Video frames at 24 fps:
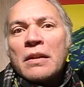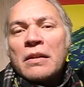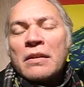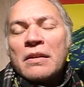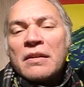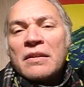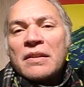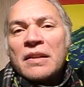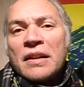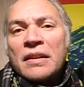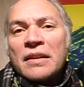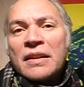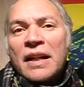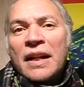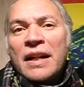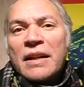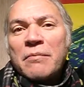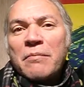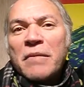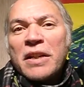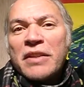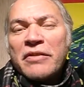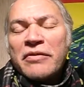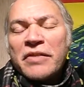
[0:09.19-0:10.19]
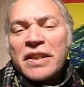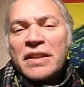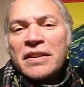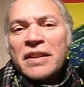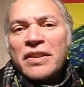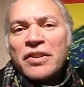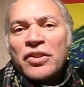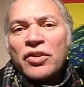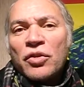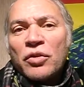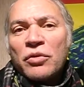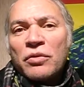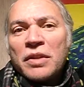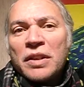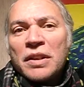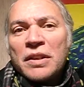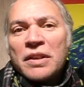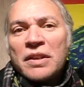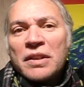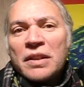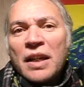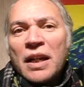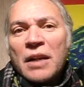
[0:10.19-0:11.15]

saldrá en manifestaciones